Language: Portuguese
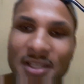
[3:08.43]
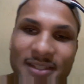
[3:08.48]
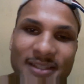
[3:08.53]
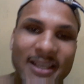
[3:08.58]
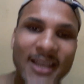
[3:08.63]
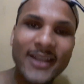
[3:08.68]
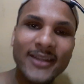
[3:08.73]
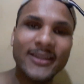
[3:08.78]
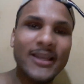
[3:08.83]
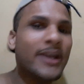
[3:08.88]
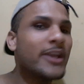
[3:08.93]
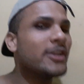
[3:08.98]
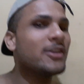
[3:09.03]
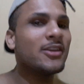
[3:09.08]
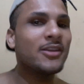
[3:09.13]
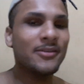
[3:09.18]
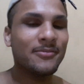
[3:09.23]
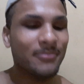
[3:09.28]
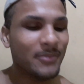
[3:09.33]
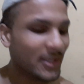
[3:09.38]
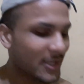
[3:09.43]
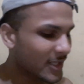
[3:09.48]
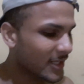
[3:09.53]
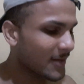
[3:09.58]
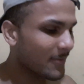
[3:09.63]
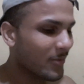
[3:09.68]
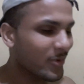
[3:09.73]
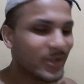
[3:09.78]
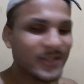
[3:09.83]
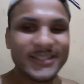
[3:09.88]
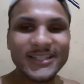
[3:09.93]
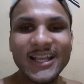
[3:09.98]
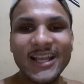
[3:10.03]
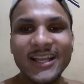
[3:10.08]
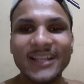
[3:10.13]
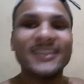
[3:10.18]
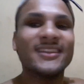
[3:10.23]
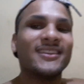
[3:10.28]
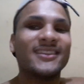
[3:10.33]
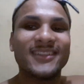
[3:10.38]
quiser, tá aí metendo a mão
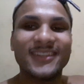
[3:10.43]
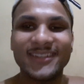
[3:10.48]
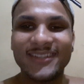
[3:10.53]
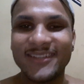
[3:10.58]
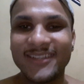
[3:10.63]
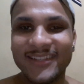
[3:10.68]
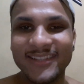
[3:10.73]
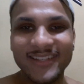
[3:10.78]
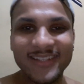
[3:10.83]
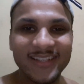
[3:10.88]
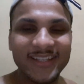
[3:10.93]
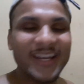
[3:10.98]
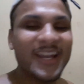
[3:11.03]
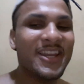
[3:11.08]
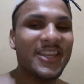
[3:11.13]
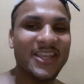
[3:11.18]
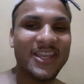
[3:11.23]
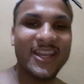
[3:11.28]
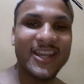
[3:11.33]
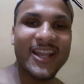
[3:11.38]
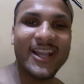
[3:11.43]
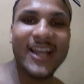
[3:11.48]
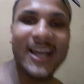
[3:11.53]
nessa graninha, né,